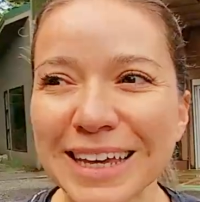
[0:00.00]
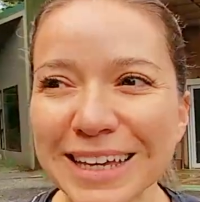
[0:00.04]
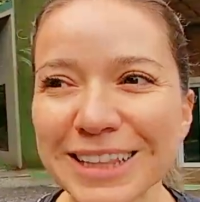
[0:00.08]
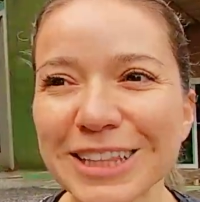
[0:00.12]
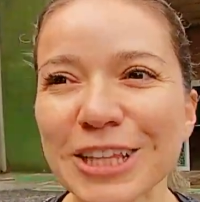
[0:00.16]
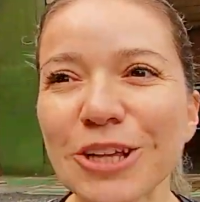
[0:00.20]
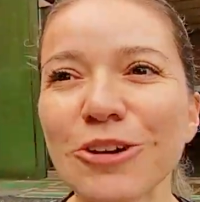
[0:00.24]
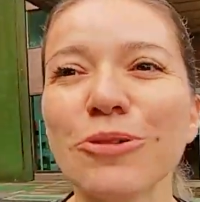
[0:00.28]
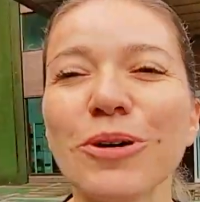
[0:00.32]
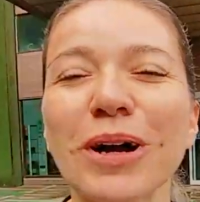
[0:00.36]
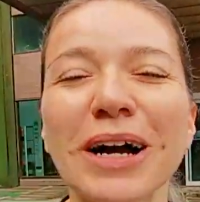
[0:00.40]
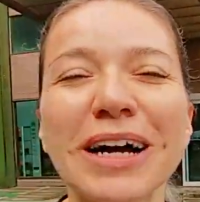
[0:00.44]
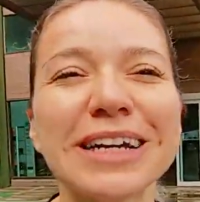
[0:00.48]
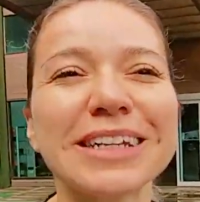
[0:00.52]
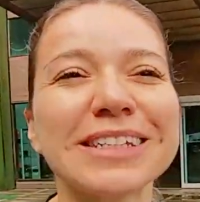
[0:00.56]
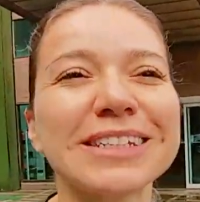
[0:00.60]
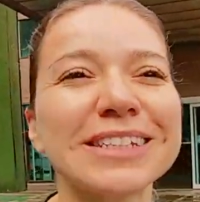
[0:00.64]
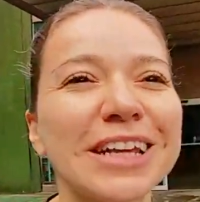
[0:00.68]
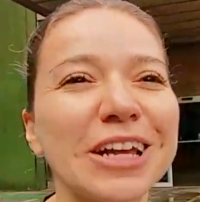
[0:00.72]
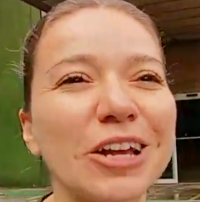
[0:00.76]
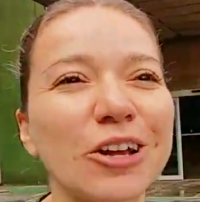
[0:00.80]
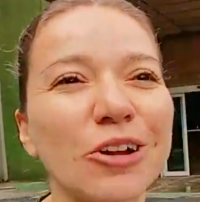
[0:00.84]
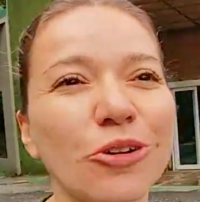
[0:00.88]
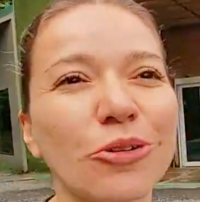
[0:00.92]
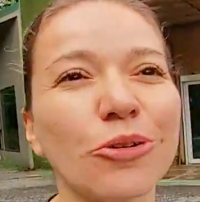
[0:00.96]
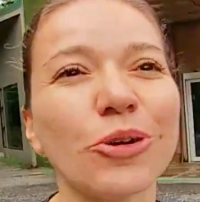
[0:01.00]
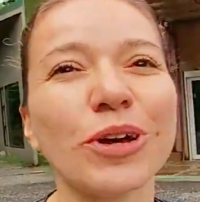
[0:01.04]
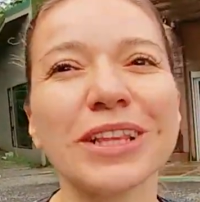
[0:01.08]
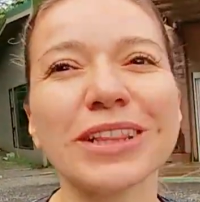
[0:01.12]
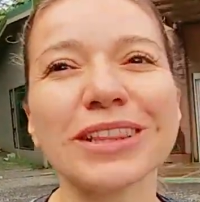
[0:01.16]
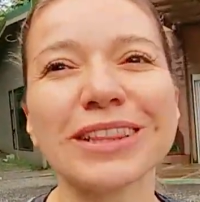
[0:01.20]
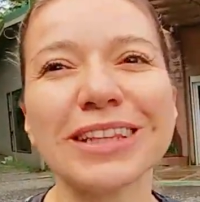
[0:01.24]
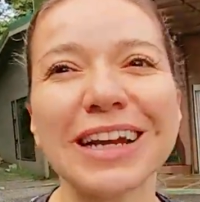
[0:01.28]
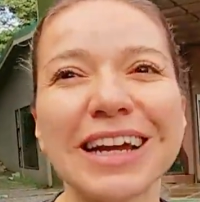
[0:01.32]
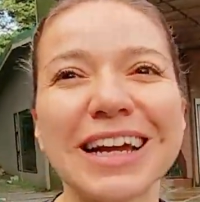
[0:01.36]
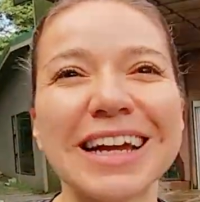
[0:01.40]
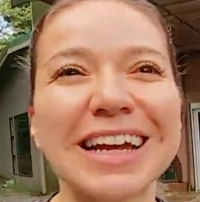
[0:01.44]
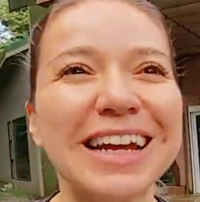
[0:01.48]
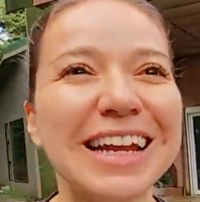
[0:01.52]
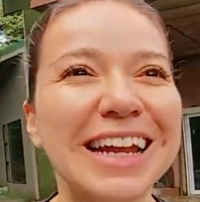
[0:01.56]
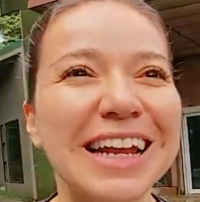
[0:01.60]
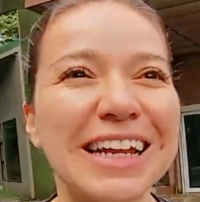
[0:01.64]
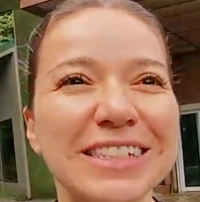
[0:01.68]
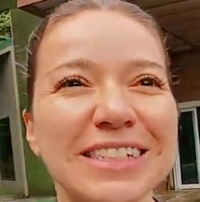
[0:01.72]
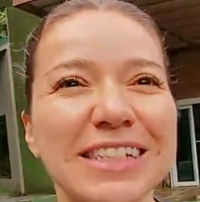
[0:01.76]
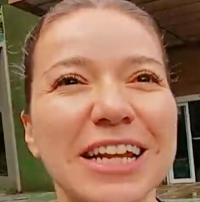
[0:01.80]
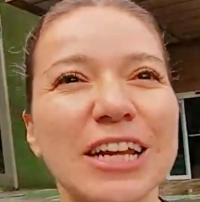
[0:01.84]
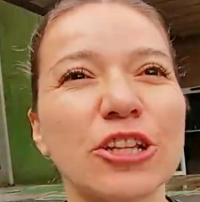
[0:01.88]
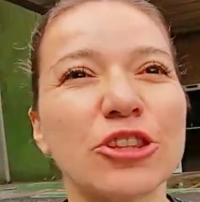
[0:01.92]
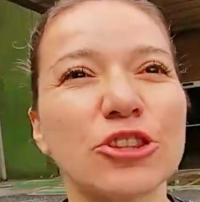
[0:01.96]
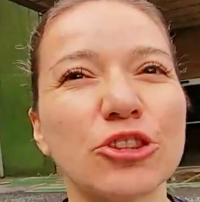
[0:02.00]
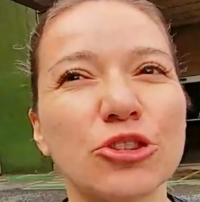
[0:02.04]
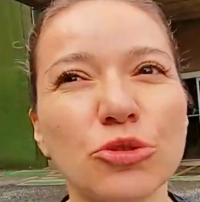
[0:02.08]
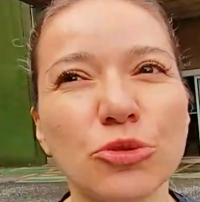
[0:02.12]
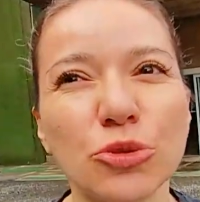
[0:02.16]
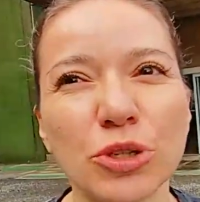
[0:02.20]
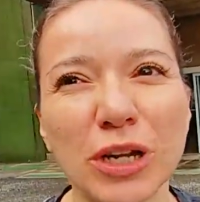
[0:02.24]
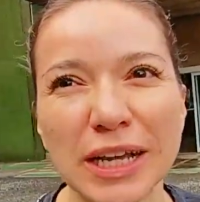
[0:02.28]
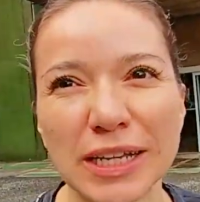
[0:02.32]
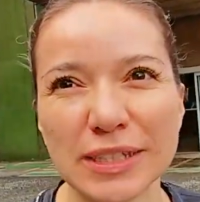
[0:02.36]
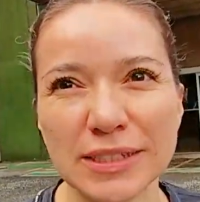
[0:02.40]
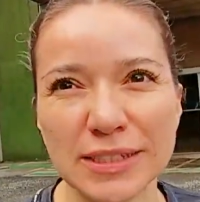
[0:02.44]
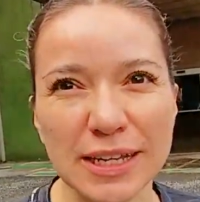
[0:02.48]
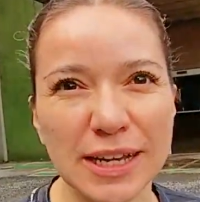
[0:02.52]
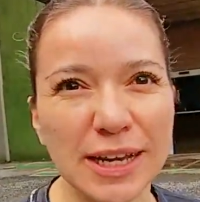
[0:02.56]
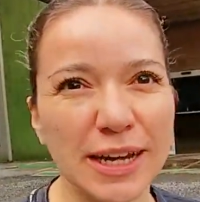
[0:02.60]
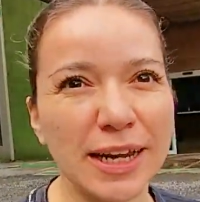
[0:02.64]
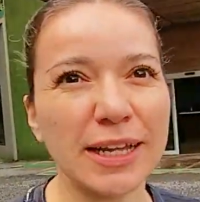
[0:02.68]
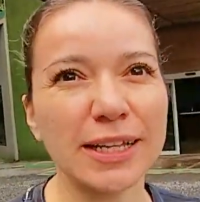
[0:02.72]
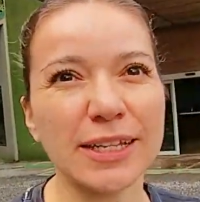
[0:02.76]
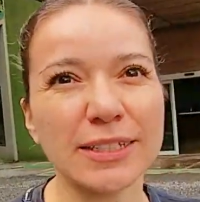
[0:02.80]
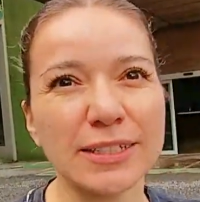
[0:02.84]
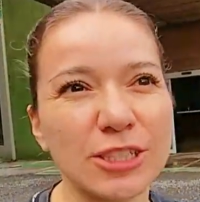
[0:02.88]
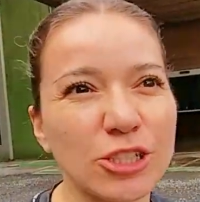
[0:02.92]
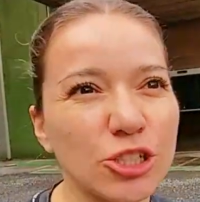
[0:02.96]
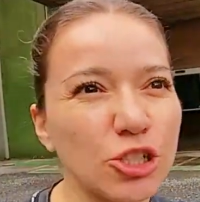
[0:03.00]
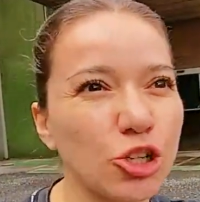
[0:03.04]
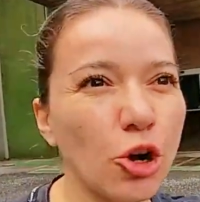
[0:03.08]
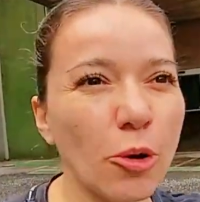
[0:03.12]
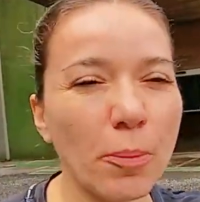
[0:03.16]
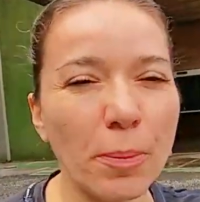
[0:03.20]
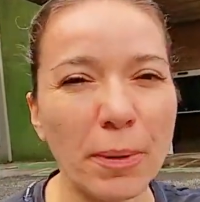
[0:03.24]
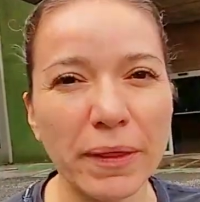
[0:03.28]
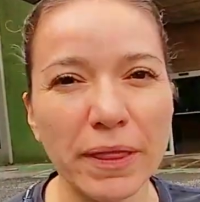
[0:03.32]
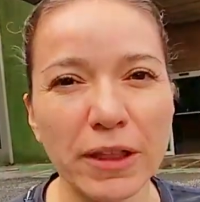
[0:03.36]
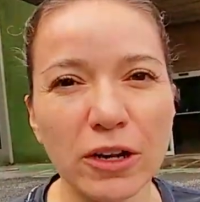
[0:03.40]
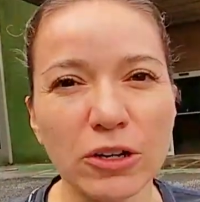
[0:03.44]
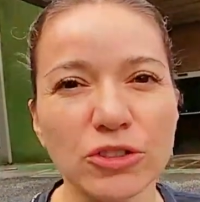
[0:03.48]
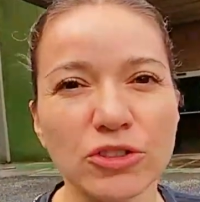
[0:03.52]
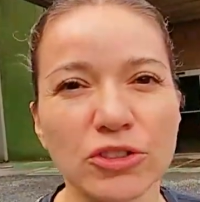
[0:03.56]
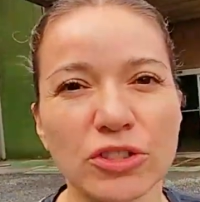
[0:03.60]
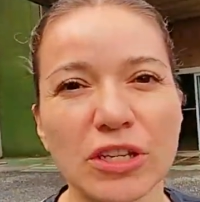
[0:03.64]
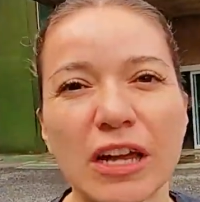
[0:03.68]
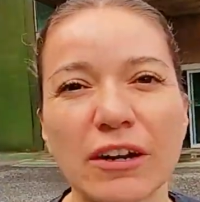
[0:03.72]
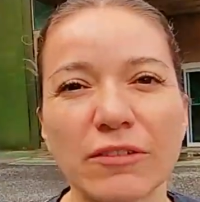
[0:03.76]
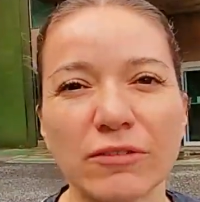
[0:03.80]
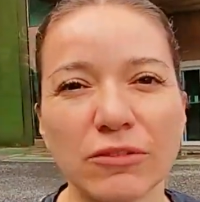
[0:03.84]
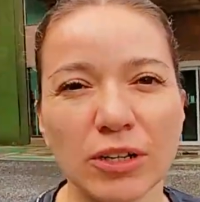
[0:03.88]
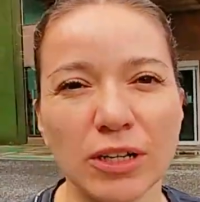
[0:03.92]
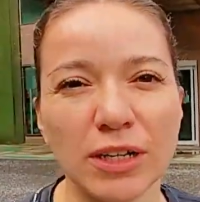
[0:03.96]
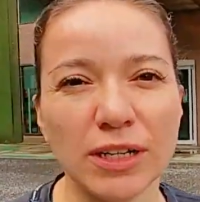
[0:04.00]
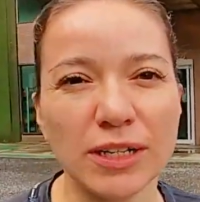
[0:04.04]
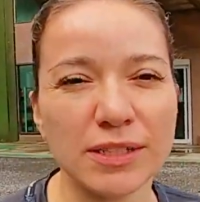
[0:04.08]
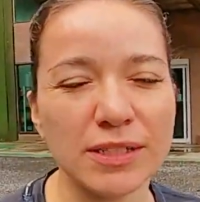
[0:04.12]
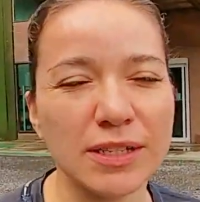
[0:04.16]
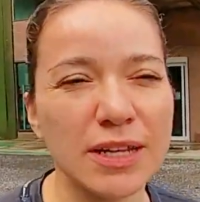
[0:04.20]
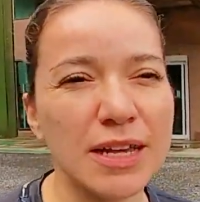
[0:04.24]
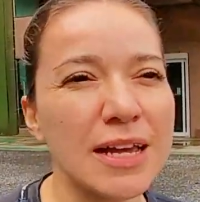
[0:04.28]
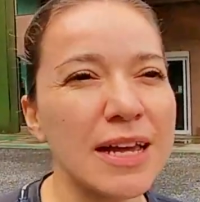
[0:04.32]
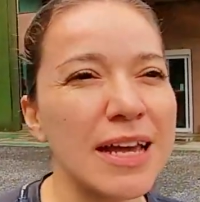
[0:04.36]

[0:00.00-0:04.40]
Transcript: Este lugar se encuentra en las alturas, en las copas de los árboles